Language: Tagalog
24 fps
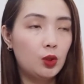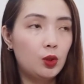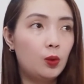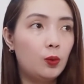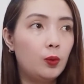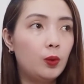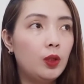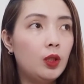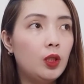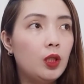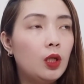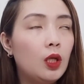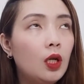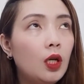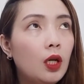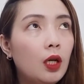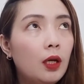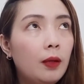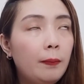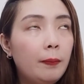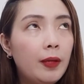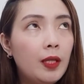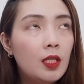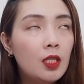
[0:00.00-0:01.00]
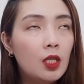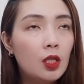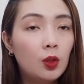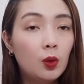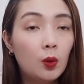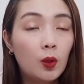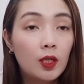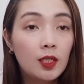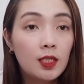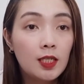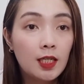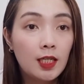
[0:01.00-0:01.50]
So, when, minsan
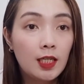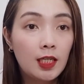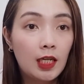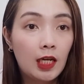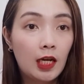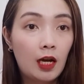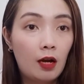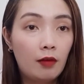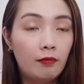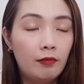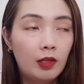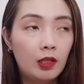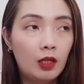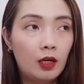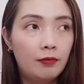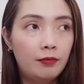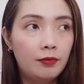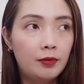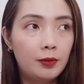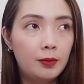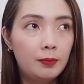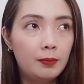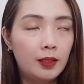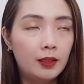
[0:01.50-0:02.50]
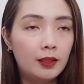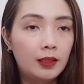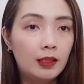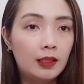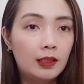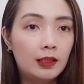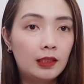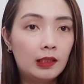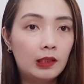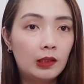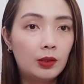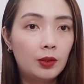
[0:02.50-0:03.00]
ko lang siya ginagamit after bathing
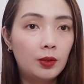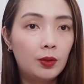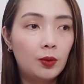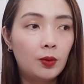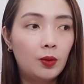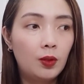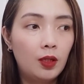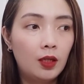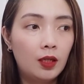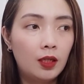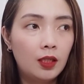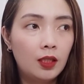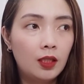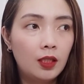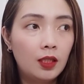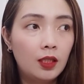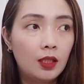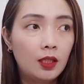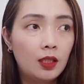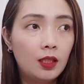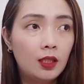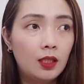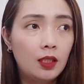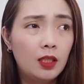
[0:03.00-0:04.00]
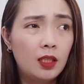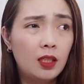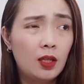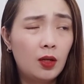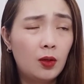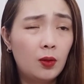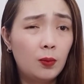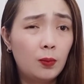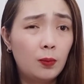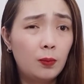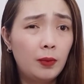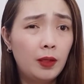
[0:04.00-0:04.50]
kasi totoo lang, hindi, hindi din
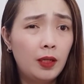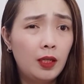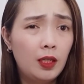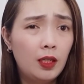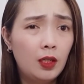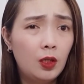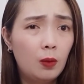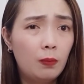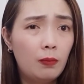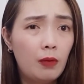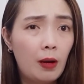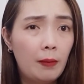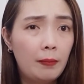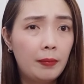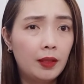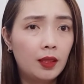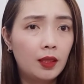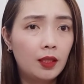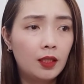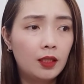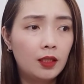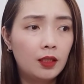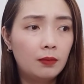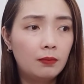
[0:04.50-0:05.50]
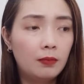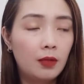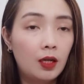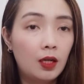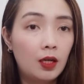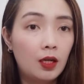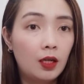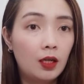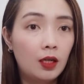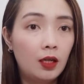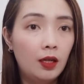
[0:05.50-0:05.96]
ako mahilig kumamit ng mga